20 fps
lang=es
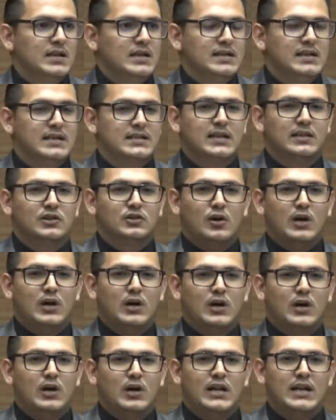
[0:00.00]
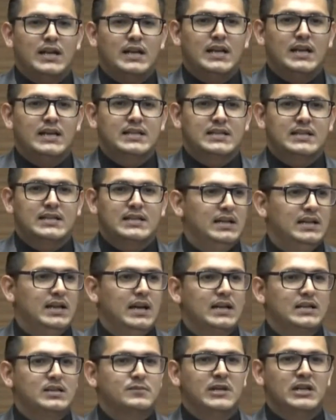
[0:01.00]
Y es que todas las semanas
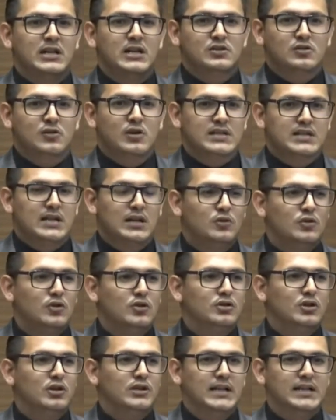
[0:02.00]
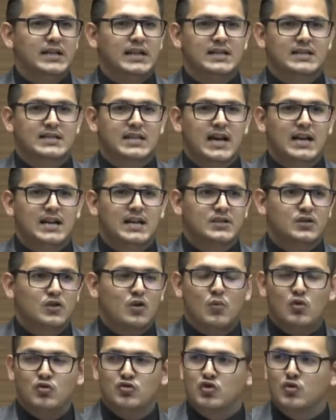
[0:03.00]
salía el exministro de Salud, don Daniel Salas,
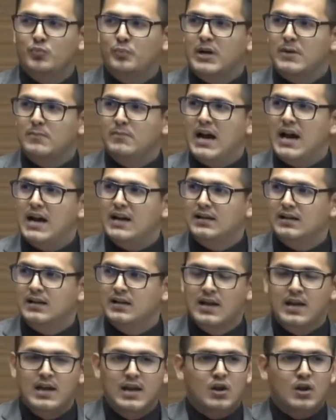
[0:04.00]
como un Superman,